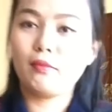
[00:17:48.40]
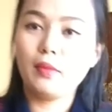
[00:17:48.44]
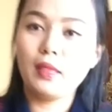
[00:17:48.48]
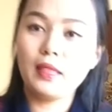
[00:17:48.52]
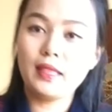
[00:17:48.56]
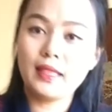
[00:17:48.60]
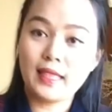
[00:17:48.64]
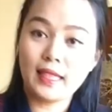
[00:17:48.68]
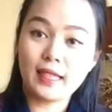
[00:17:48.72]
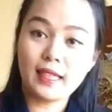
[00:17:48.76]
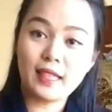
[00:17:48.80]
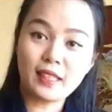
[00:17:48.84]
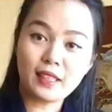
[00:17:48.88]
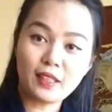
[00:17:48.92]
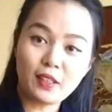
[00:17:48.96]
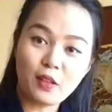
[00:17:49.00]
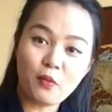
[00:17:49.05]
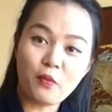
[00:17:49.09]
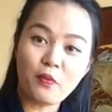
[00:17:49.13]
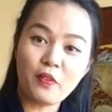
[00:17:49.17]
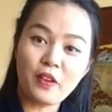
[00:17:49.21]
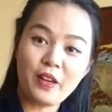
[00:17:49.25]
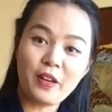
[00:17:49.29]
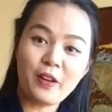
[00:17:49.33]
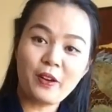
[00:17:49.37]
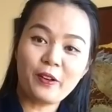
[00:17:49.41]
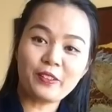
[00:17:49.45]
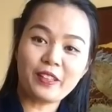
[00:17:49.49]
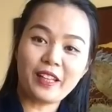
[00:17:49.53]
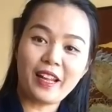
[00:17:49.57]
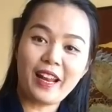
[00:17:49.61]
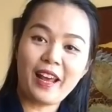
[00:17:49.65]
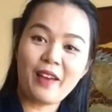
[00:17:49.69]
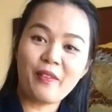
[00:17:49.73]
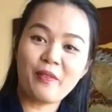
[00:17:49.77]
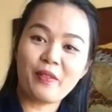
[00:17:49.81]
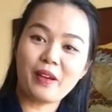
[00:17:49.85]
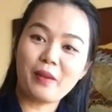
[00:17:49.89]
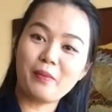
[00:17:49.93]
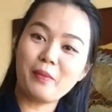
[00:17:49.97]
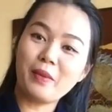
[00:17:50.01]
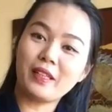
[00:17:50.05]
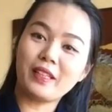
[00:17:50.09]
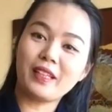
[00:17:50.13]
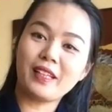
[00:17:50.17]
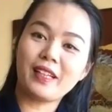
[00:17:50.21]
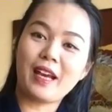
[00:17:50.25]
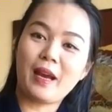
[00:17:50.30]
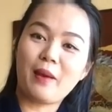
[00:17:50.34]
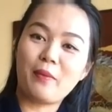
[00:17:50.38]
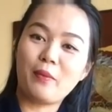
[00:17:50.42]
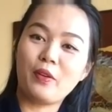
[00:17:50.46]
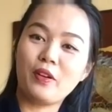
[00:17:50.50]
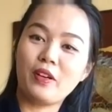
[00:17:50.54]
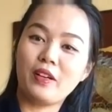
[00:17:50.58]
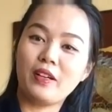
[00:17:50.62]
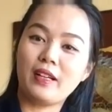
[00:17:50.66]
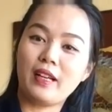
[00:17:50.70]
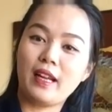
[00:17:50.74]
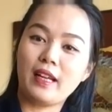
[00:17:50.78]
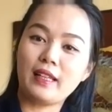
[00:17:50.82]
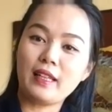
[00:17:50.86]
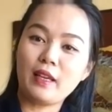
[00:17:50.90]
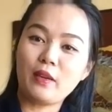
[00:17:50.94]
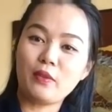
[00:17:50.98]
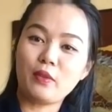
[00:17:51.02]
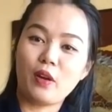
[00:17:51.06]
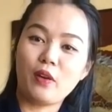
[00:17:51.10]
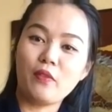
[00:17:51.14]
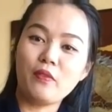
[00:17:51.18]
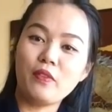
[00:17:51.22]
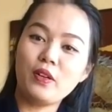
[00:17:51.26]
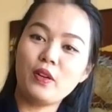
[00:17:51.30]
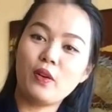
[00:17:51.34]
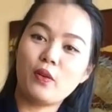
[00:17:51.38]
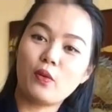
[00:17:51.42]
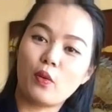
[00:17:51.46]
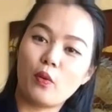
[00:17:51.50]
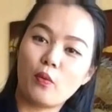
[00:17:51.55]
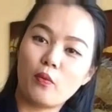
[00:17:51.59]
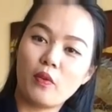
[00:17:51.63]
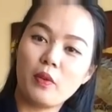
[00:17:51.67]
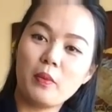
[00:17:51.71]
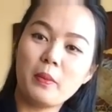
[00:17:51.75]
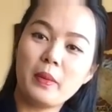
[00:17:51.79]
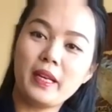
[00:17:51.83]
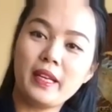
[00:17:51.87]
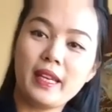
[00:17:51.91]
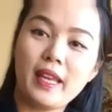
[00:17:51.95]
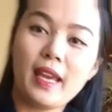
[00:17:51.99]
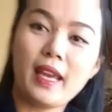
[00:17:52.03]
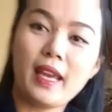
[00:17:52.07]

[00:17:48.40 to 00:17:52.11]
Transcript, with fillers: Mình sẽ kết thúc video tại đây và cảm ơn tất cả mọi người đã theo dõi video cùng với mình